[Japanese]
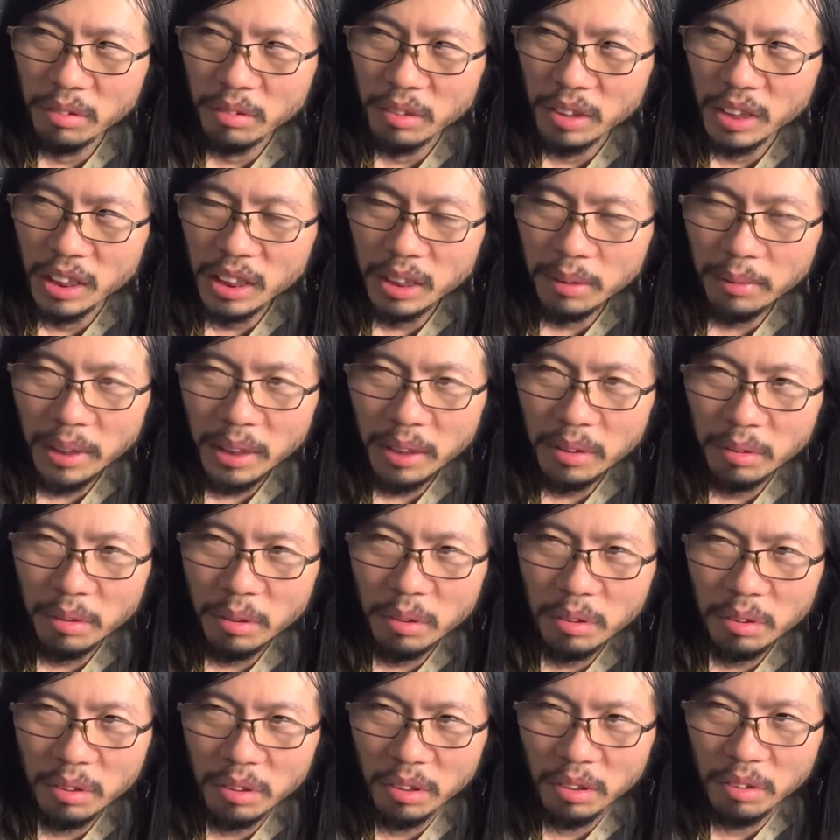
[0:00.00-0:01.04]
一番
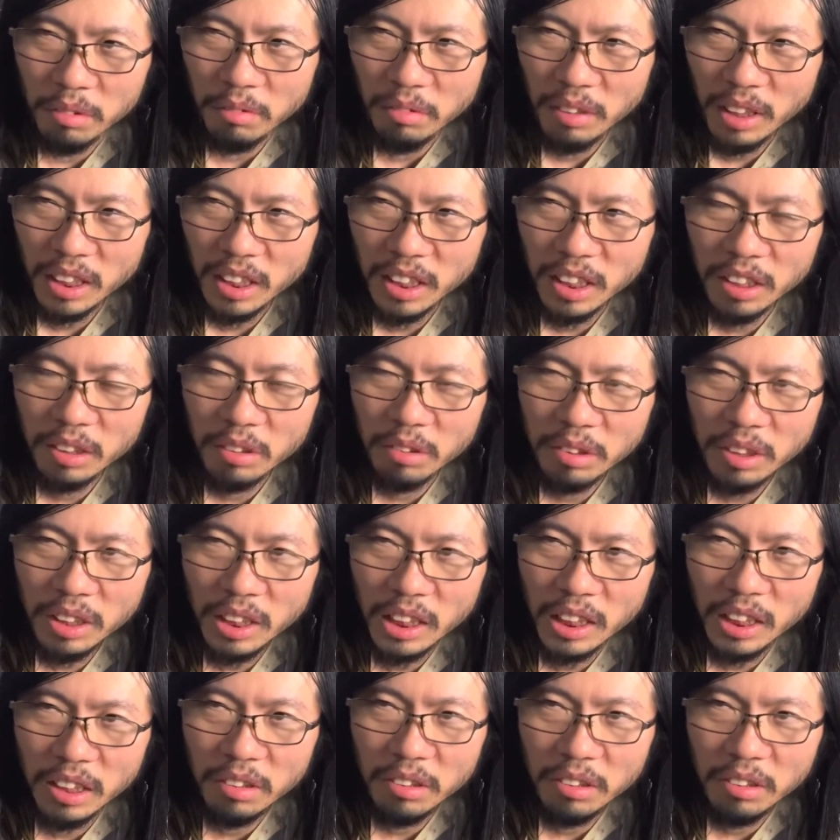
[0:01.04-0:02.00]
多く割合としてい